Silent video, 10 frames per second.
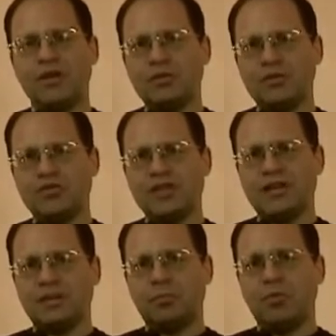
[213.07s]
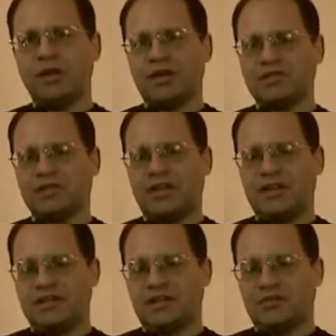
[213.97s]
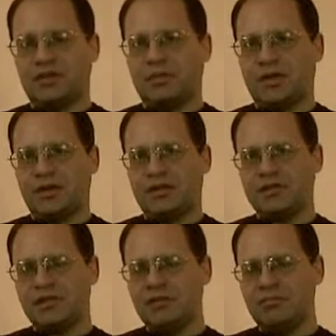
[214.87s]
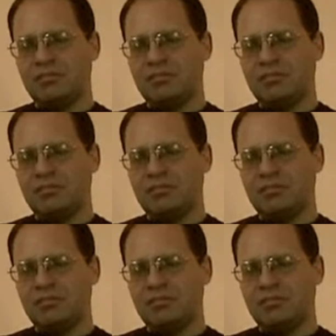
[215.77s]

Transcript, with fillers: То есть вся эта публика сценаристов либеральных сил,